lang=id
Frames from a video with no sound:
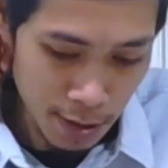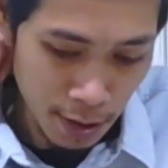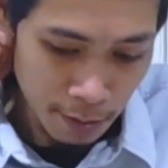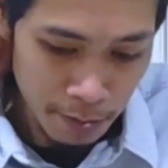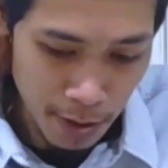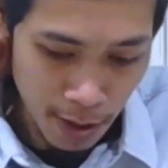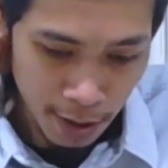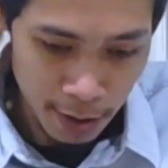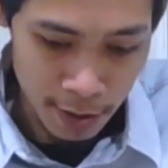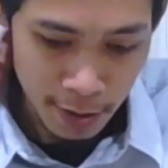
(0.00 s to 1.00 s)
minal
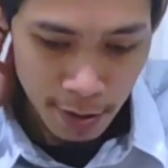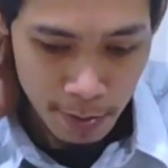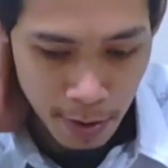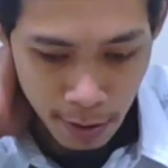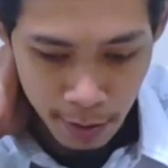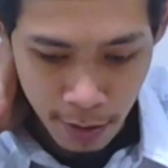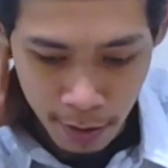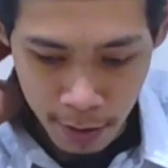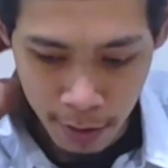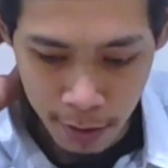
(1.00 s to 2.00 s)
bahri tinimbang
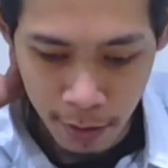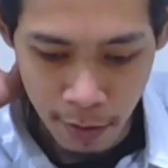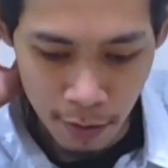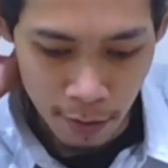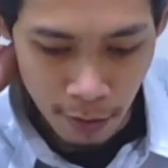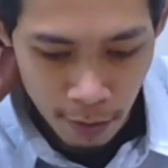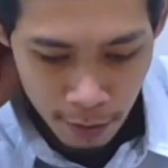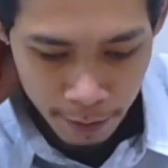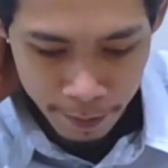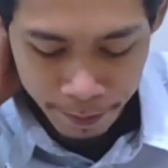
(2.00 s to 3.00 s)
sangking
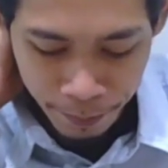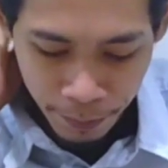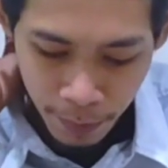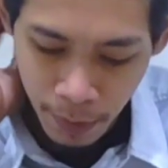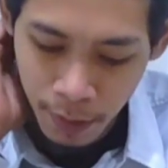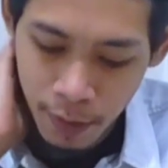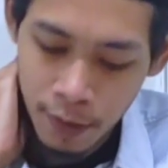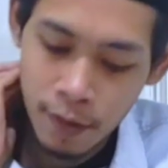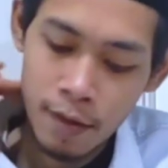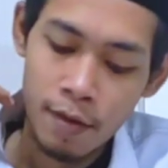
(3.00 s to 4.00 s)
segoro
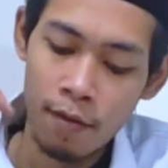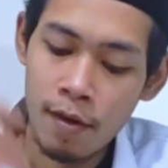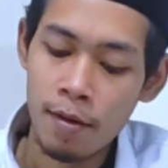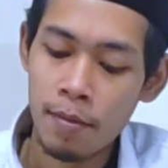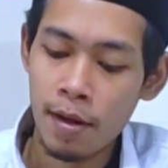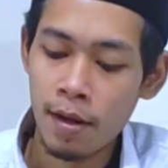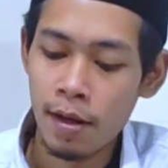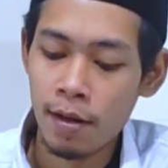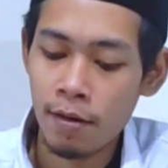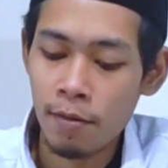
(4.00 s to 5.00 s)
Wama
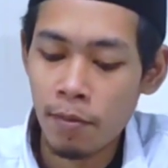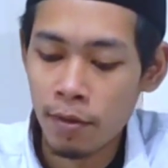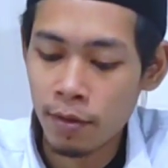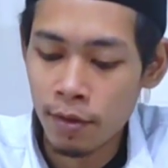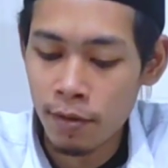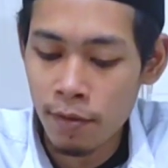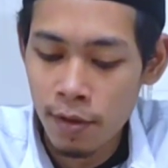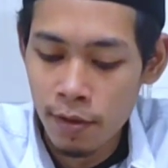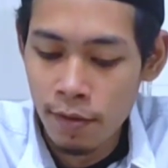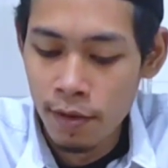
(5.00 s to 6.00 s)
lan opotoh
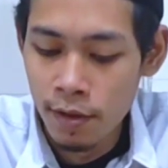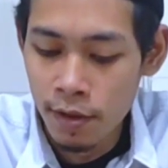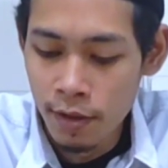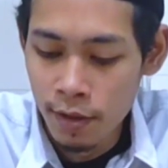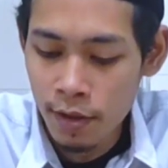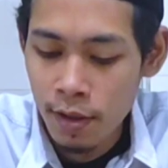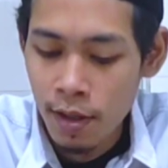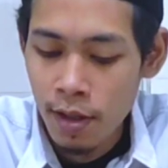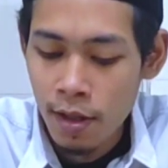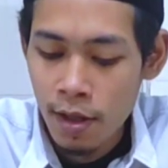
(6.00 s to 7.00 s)
suwiji-wiji
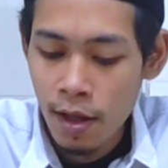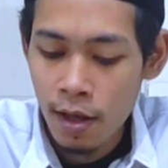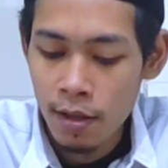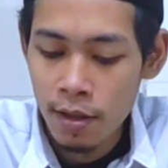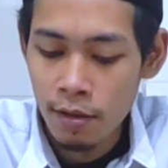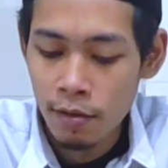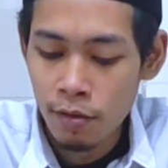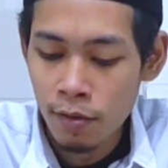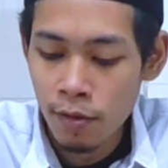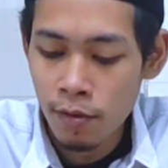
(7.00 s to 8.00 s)

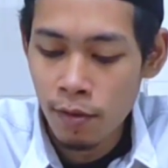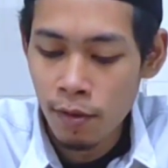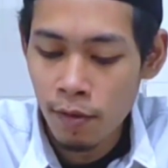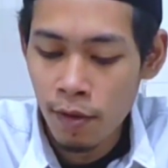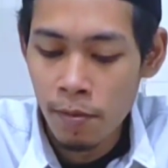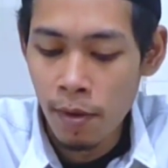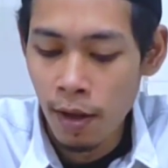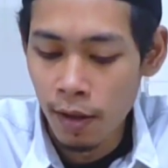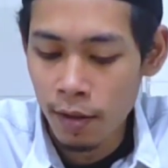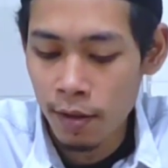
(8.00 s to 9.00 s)
asyadu iku luweh
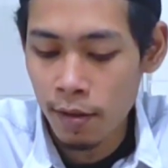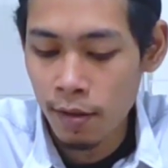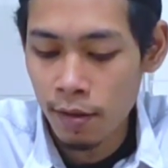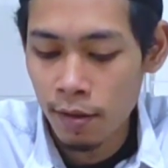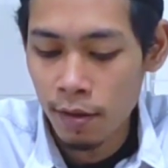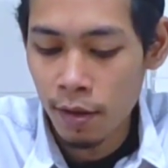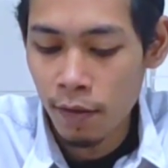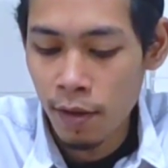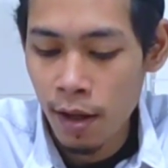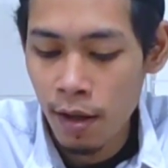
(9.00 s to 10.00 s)
banget
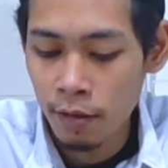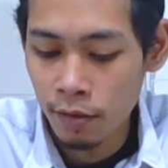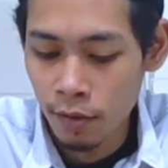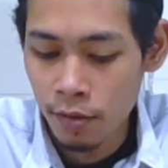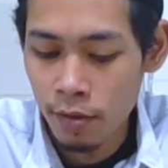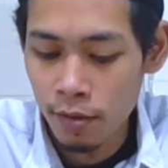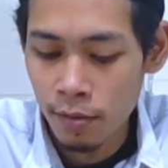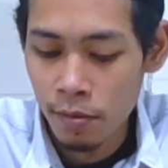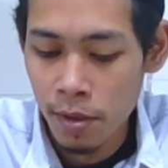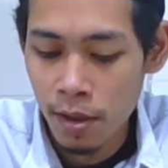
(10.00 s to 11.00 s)
luweh atos
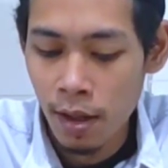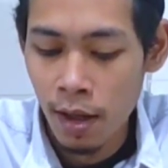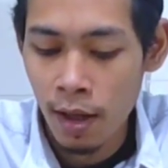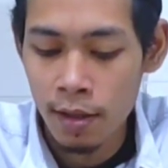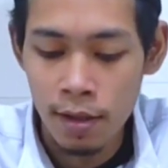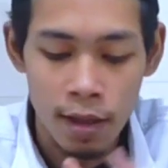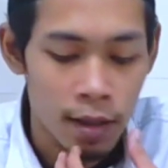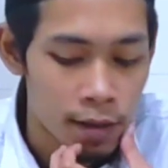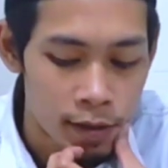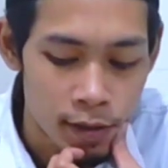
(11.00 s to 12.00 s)
minal
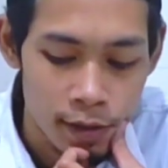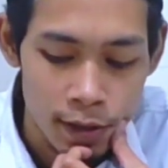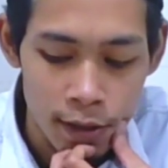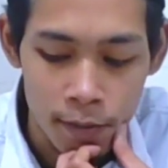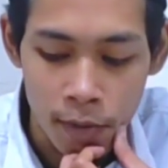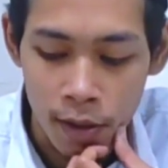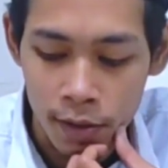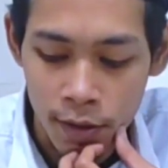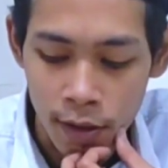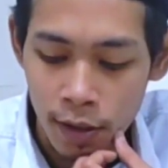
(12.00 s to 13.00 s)
hajari
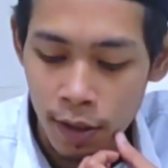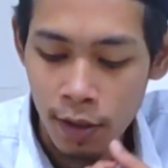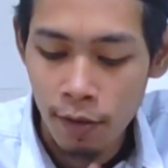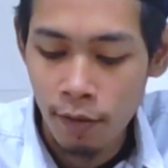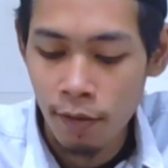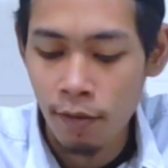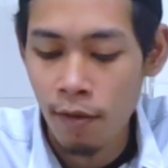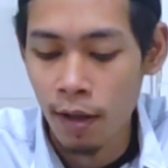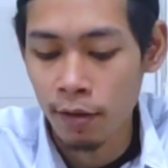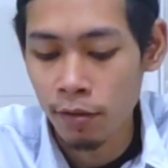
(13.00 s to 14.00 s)
tinimbang saking
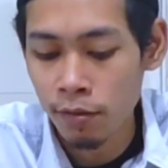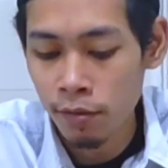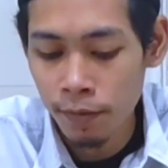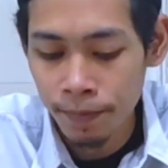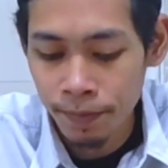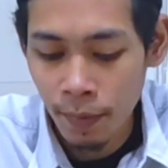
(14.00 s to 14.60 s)
watu